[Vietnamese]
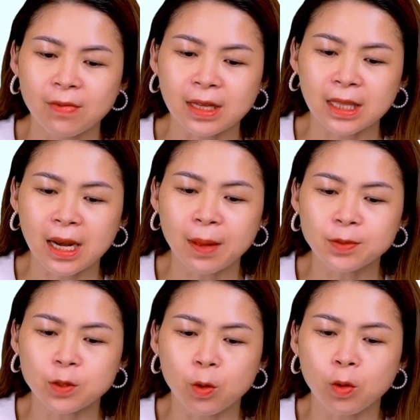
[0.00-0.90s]
Và ta đáp
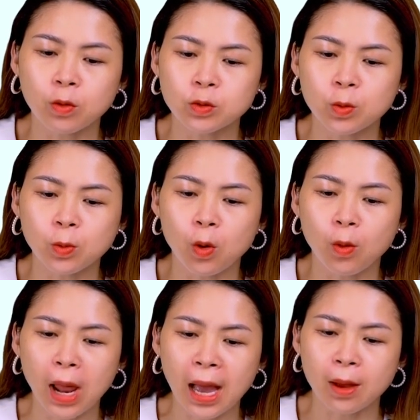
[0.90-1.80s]
số giúp
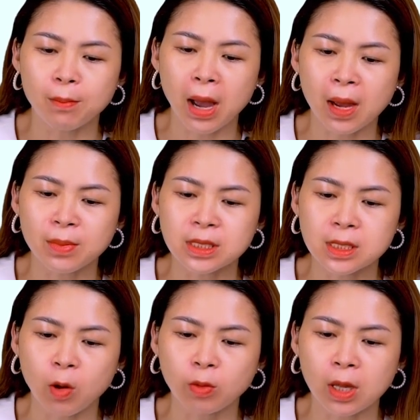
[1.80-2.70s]
cô là ba mươi
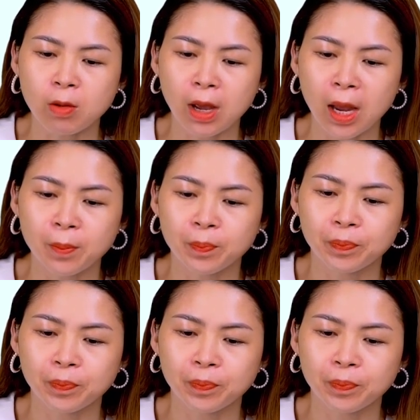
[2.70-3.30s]
sáu ki lô gam.